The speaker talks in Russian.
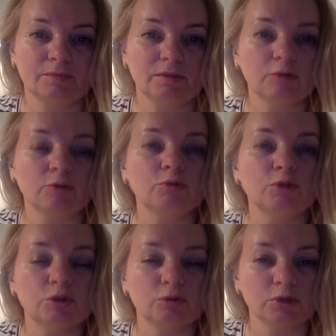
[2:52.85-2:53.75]
которая
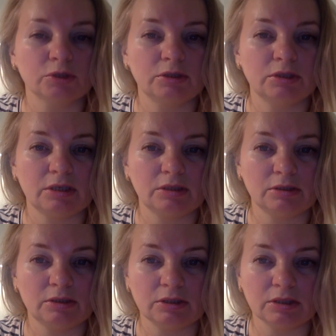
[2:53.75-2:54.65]
уничтожила треть
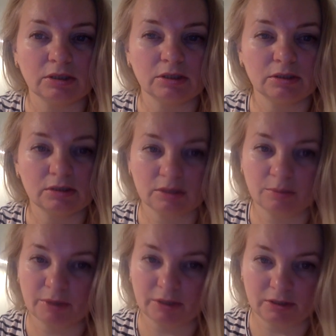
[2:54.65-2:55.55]
их
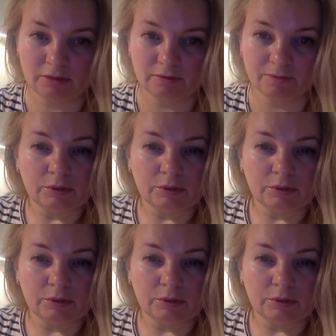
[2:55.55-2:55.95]
собратьев.